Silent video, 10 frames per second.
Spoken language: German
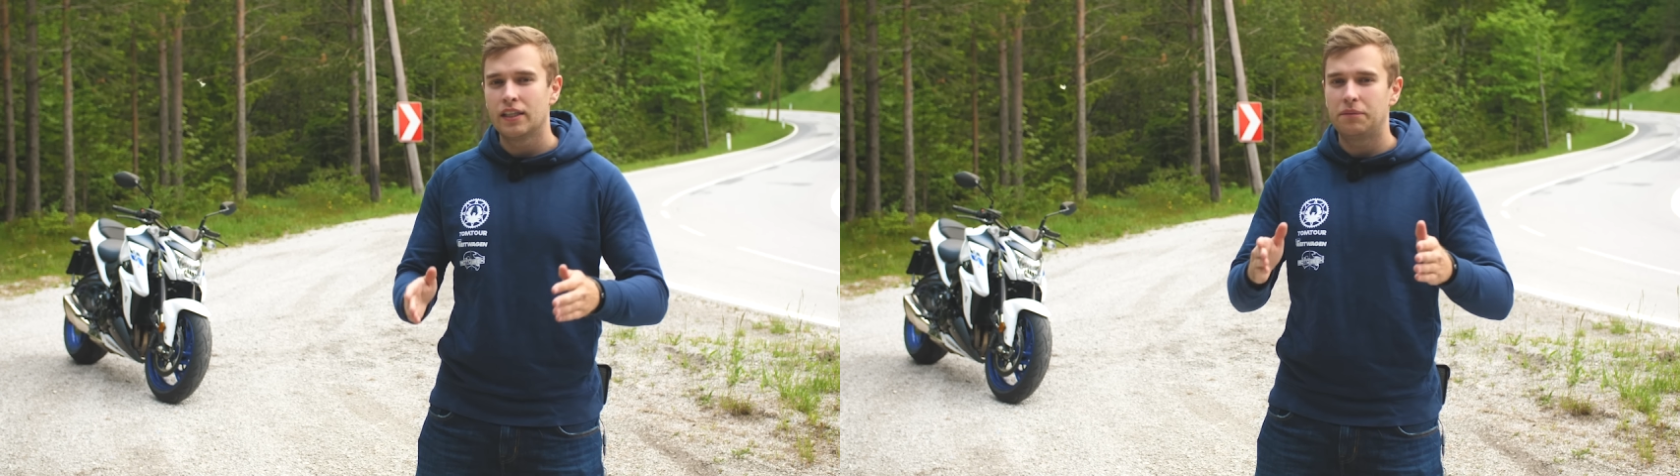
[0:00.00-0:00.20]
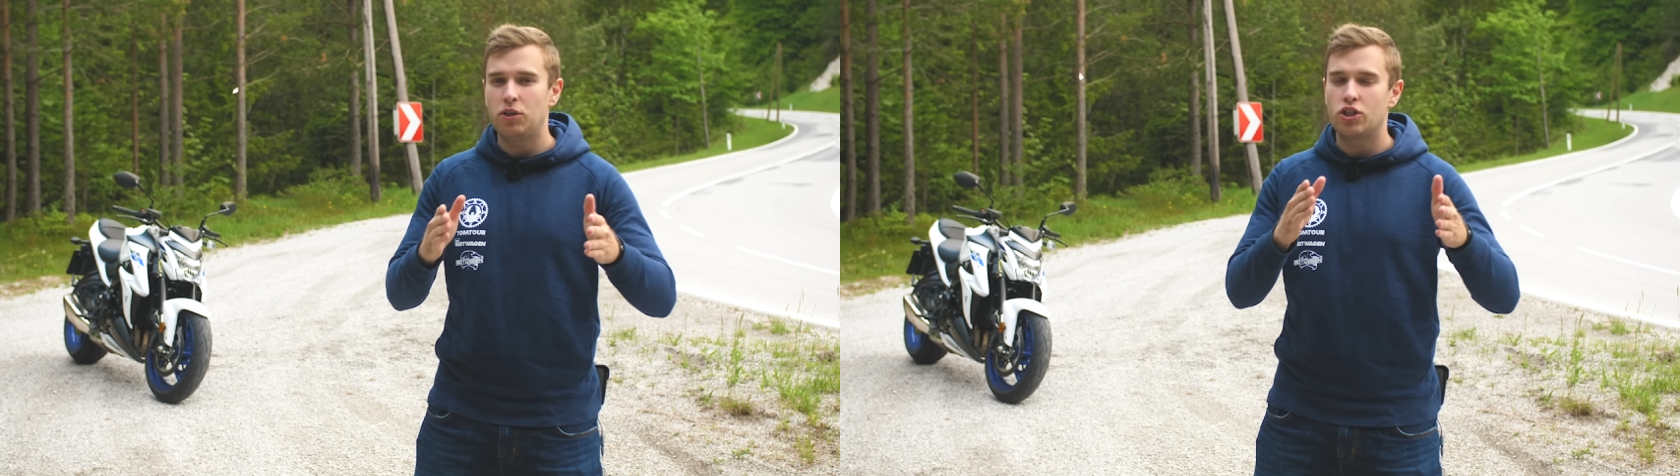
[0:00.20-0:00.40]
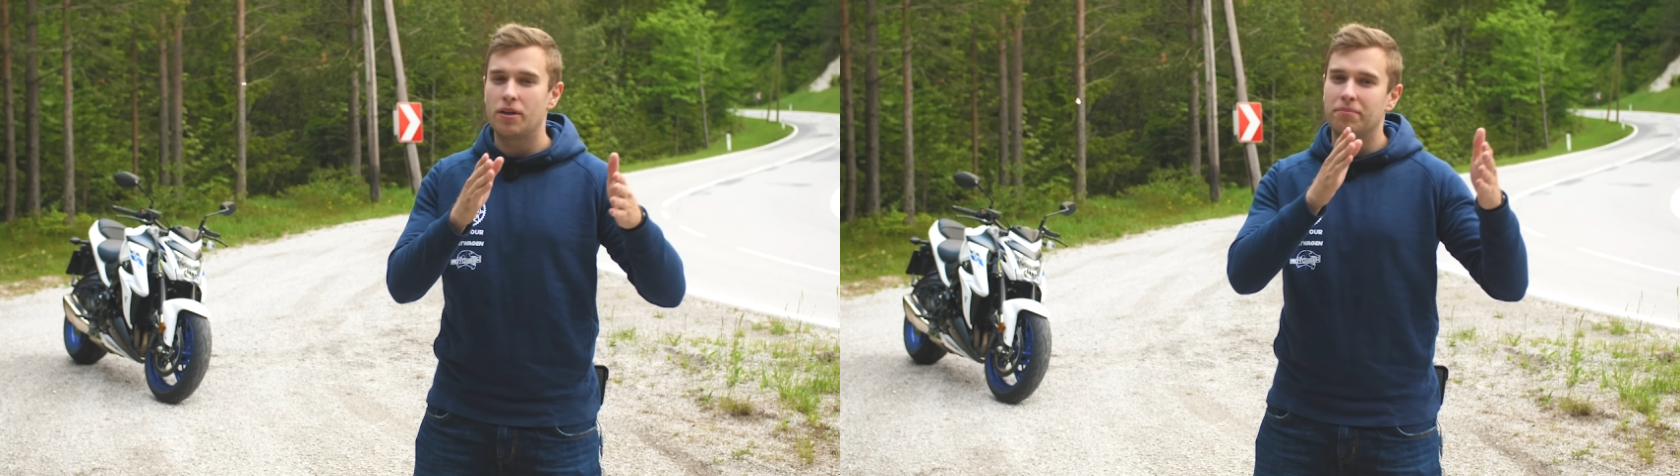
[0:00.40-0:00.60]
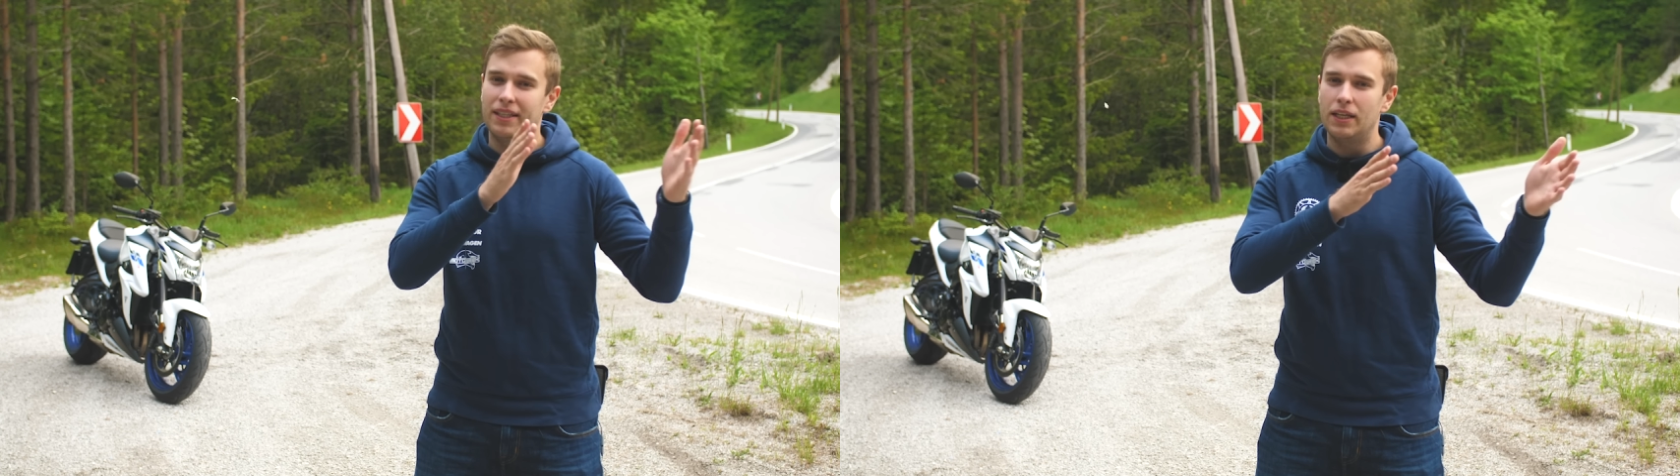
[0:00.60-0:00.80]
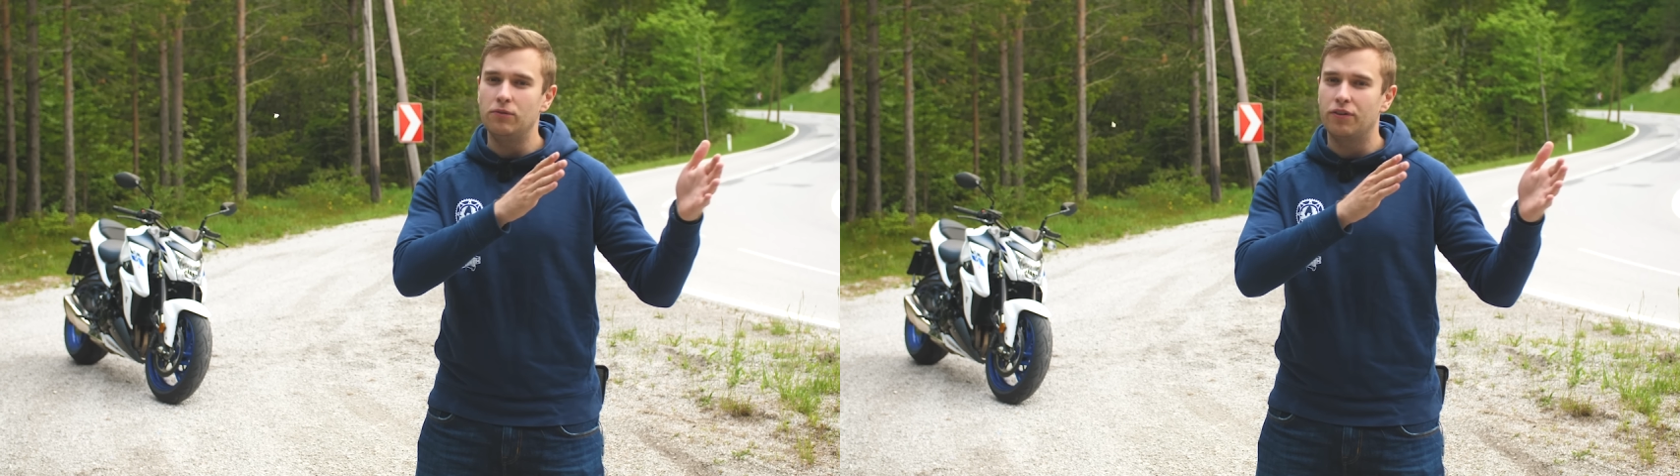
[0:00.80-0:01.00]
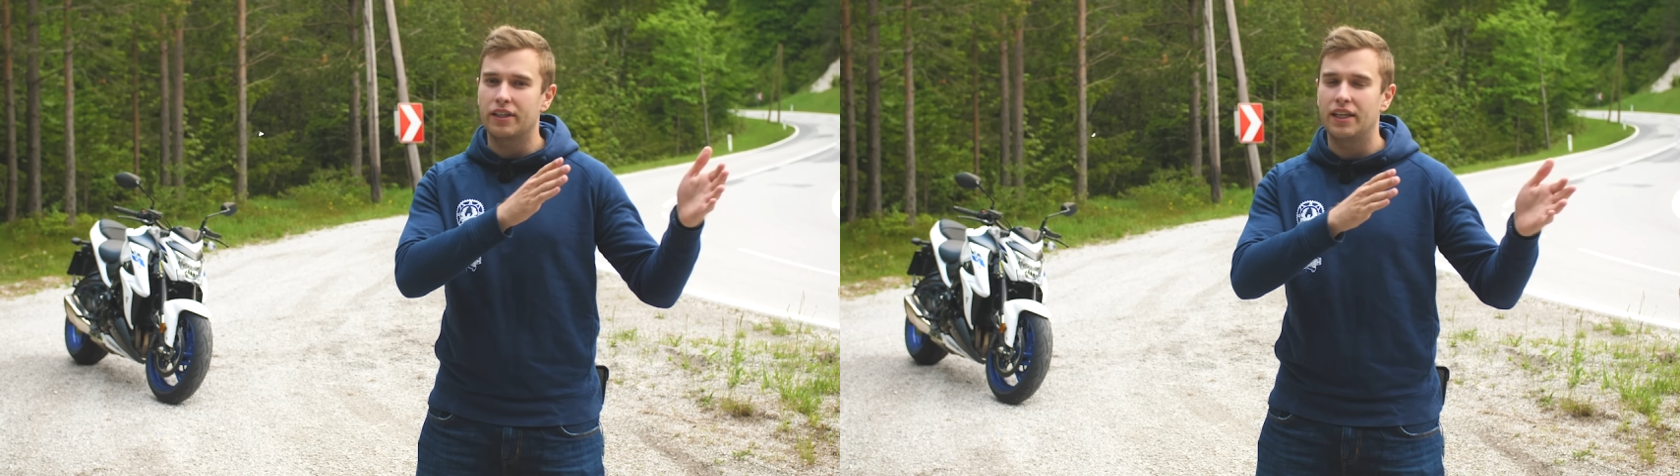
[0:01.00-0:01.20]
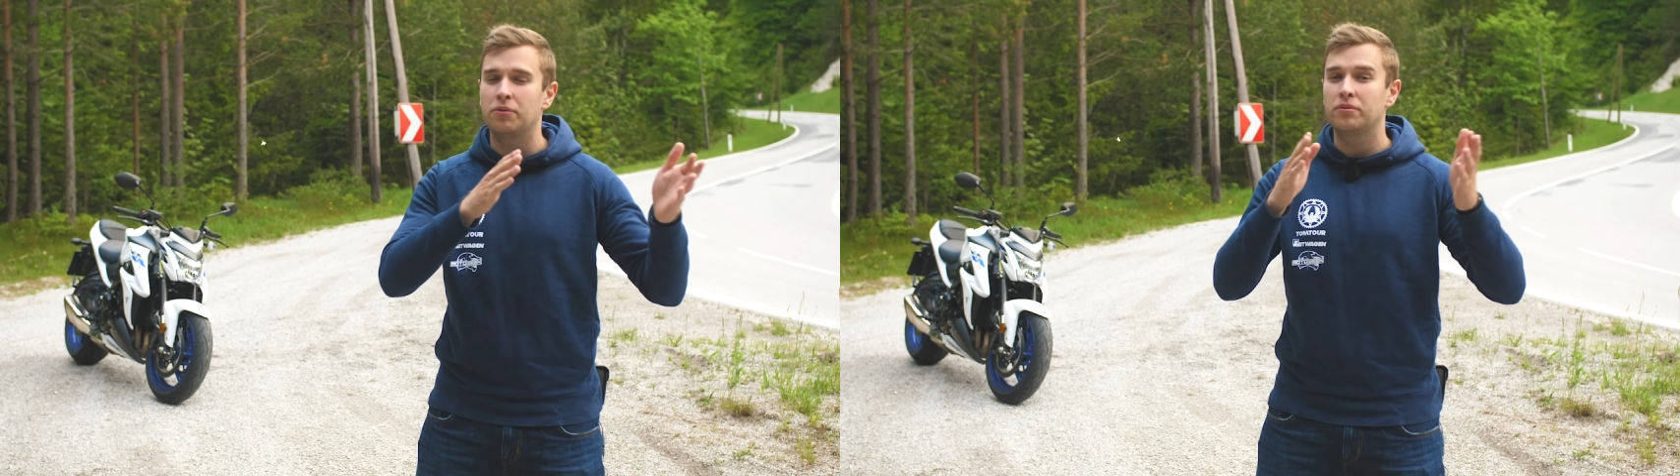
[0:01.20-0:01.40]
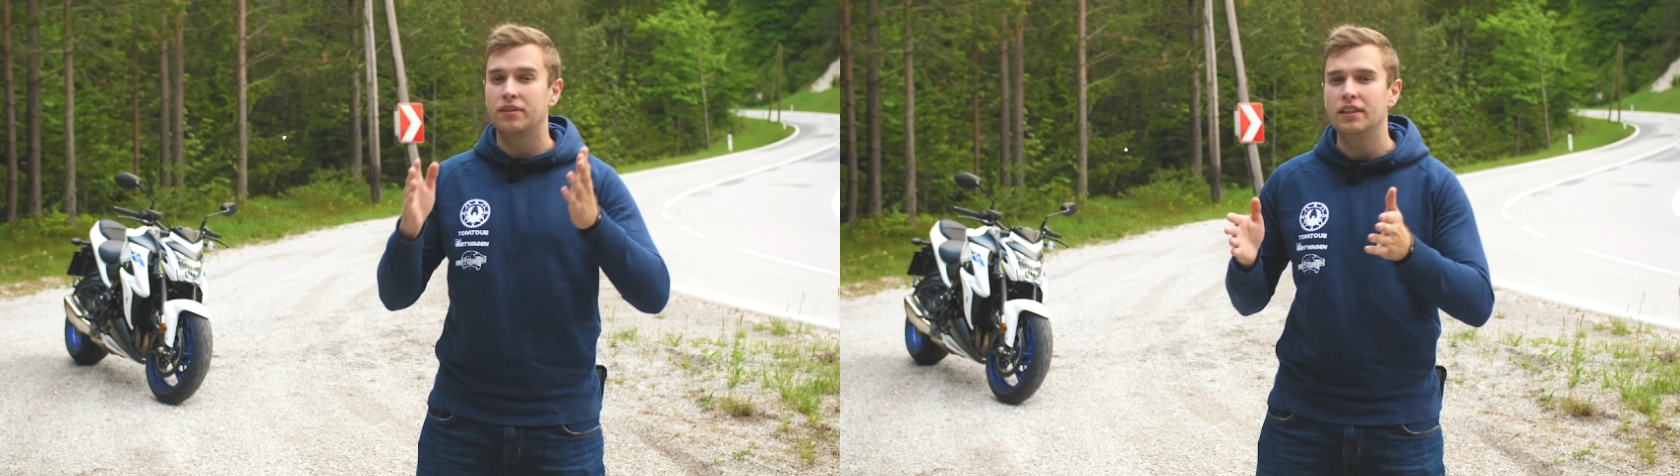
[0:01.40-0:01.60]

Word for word: zwischen dem Gegenverkehr und